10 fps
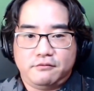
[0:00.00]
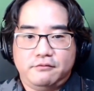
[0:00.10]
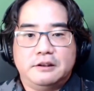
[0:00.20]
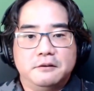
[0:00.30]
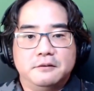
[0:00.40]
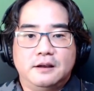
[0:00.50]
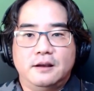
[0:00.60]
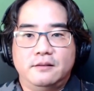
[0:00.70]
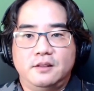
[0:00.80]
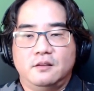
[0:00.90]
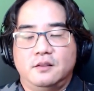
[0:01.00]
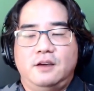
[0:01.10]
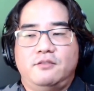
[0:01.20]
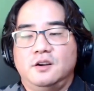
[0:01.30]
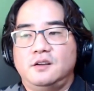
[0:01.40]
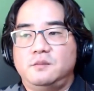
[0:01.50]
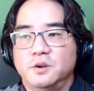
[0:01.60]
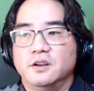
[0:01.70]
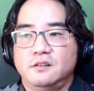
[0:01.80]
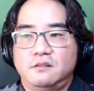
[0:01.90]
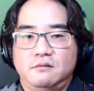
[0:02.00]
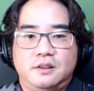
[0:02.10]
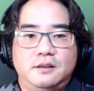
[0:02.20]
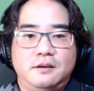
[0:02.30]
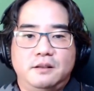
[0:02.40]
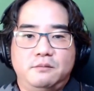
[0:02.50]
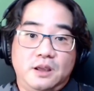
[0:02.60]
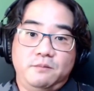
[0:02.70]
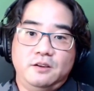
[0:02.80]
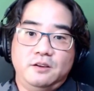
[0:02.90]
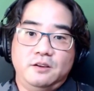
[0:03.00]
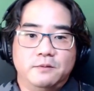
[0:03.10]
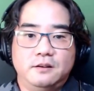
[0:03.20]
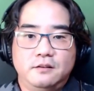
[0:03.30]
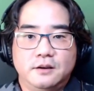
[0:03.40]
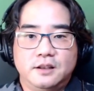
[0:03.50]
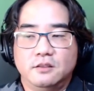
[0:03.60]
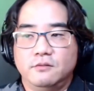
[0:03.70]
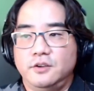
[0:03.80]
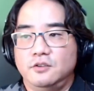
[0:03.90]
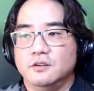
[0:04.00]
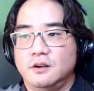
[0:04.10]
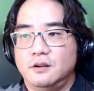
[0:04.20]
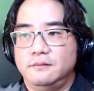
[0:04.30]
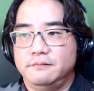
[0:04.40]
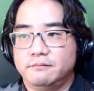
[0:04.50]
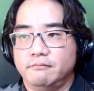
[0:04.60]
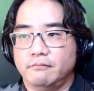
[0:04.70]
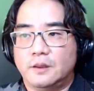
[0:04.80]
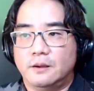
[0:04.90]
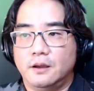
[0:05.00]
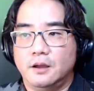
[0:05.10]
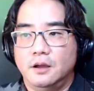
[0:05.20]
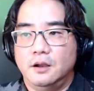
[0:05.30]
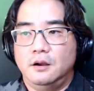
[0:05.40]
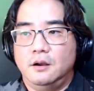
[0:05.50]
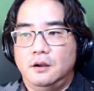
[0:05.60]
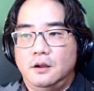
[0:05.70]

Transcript: もしかしたらその生成した方がクリスチャンになることはないかもしれないですけども少な